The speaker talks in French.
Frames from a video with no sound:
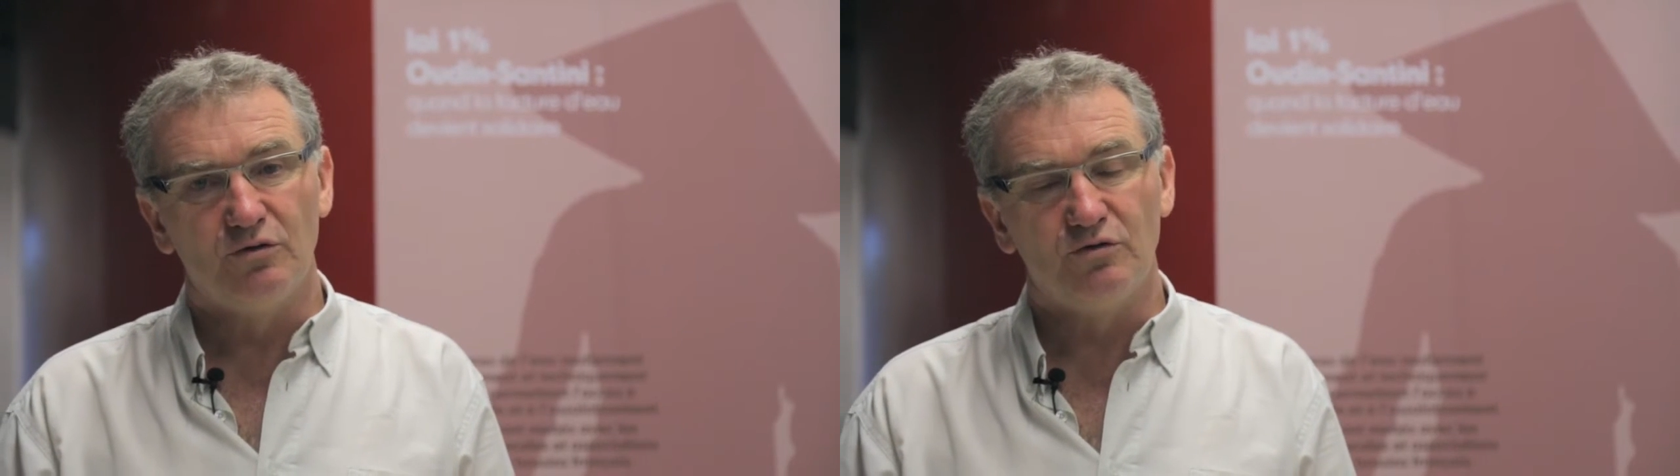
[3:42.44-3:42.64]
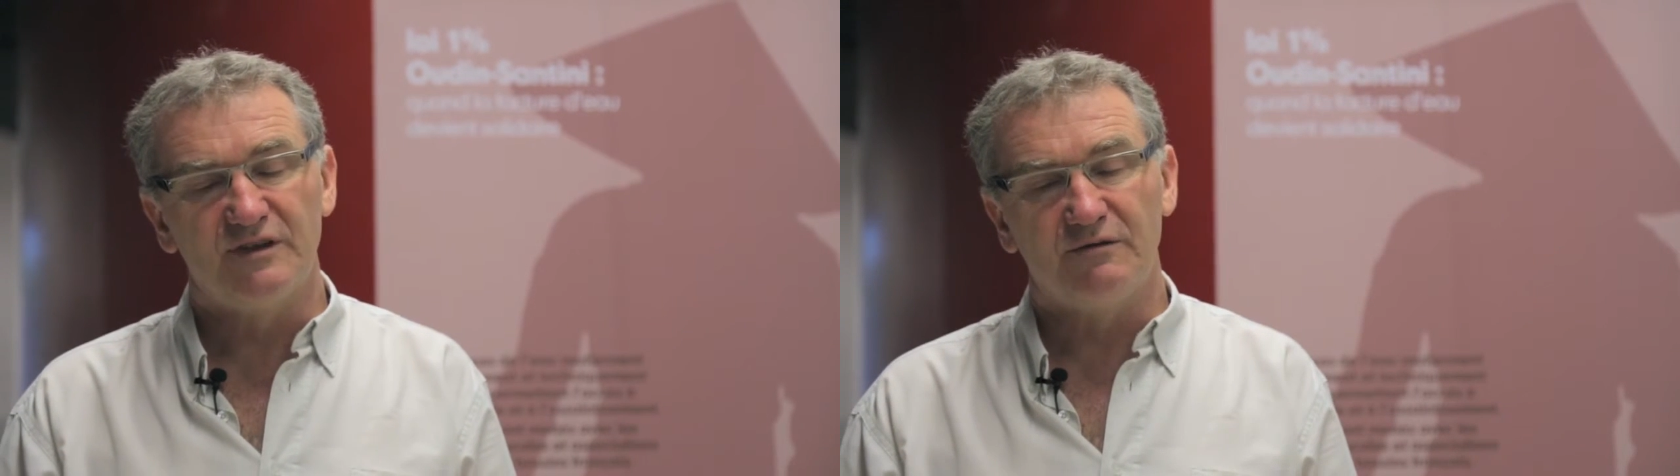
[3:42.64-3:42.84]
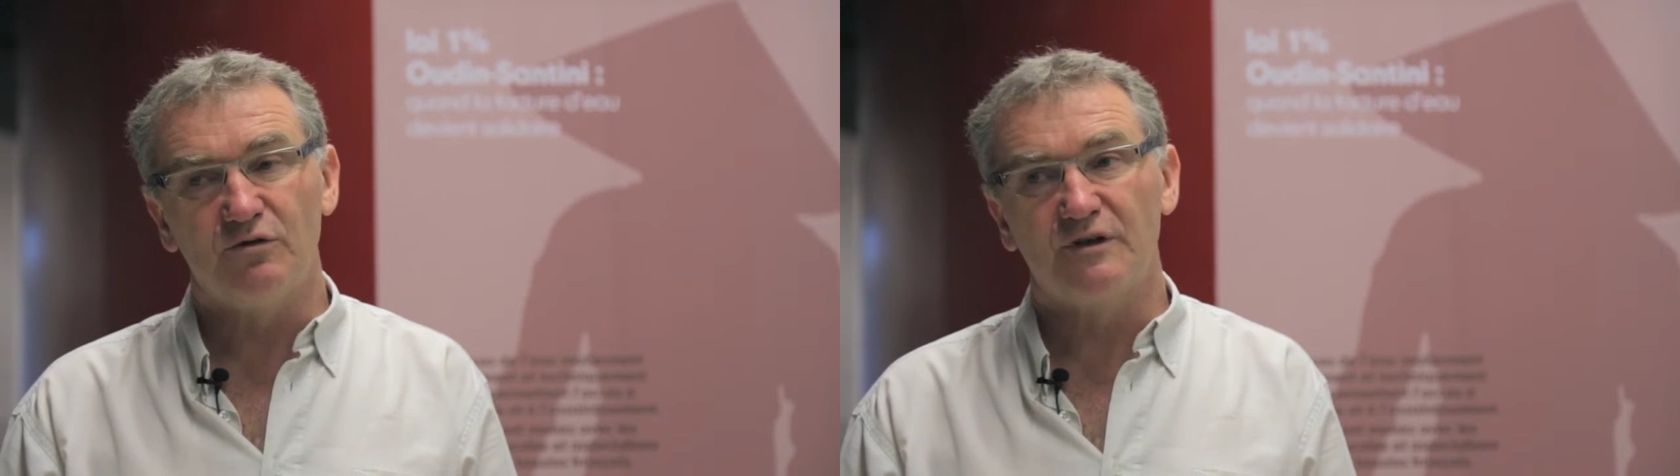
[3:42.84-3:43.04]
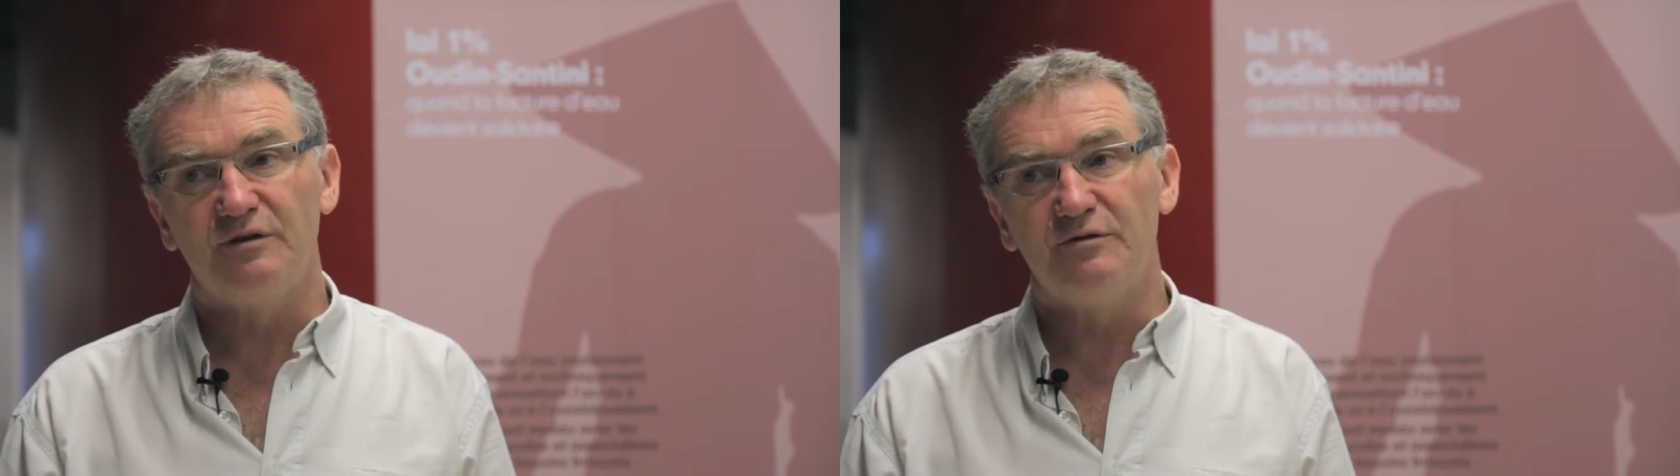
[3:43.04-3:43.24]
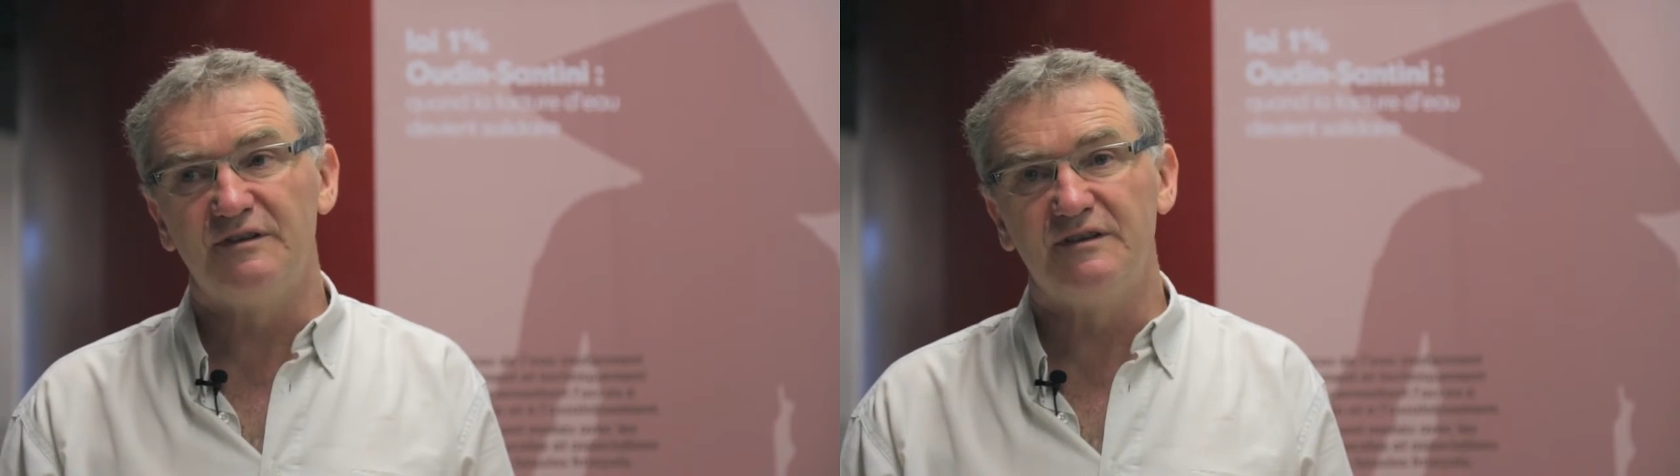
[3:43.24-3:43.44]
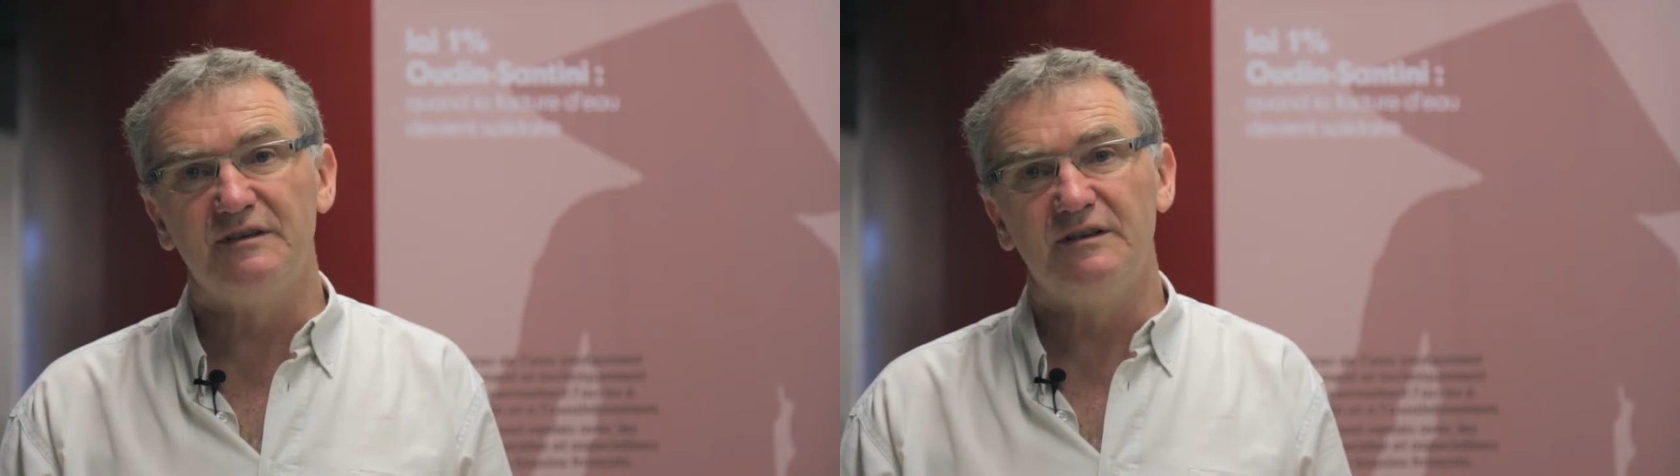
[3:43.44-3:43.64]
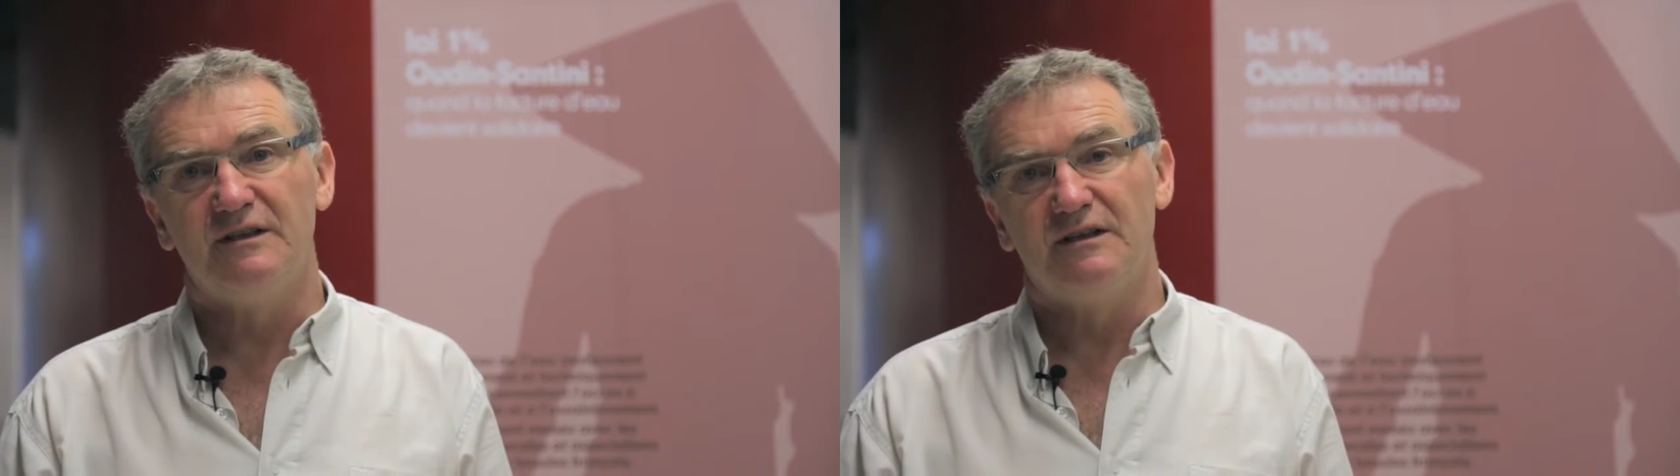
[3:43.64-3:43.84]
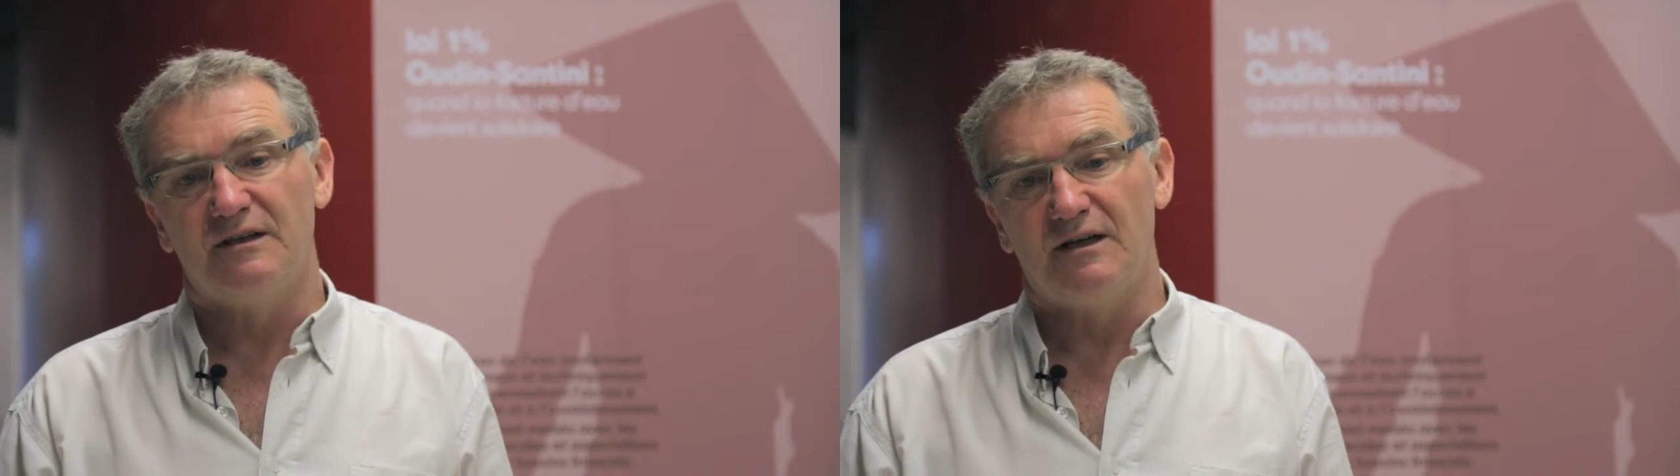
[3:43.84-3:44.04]
nous avons réussi
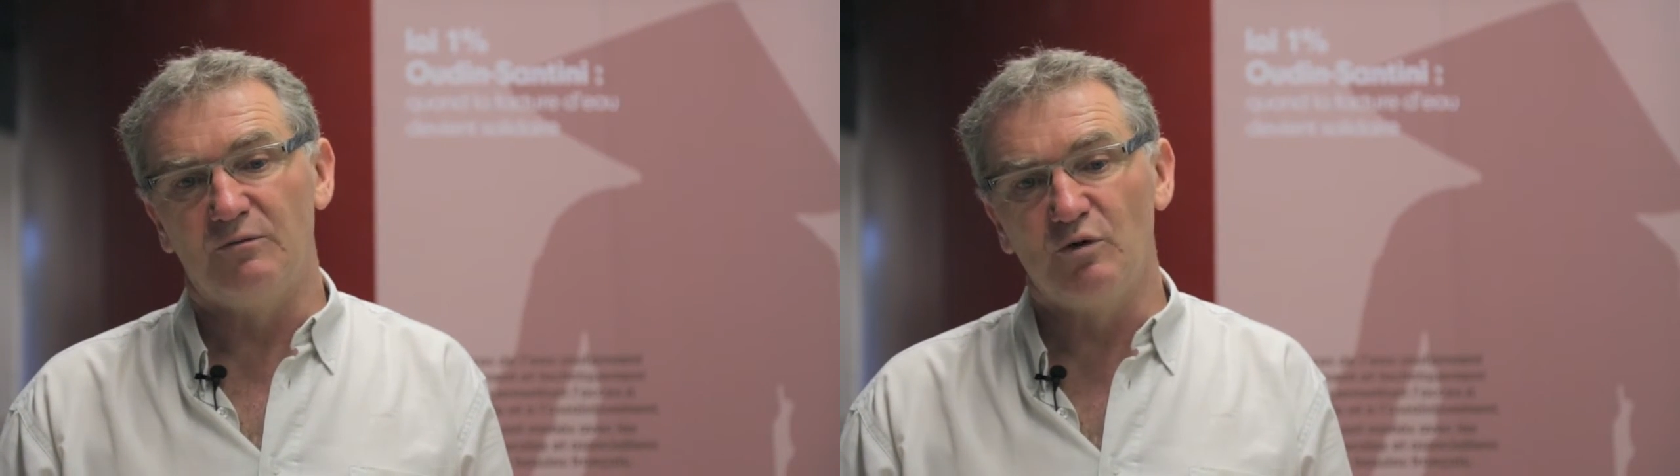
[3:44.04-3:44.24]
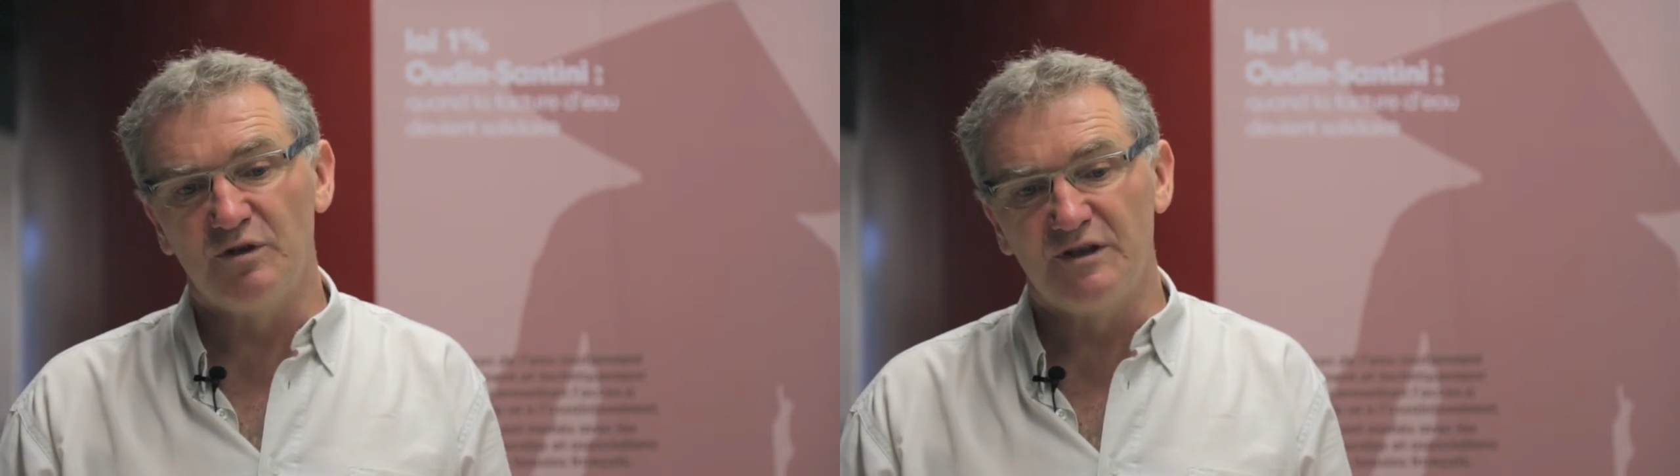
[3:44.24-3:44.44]
a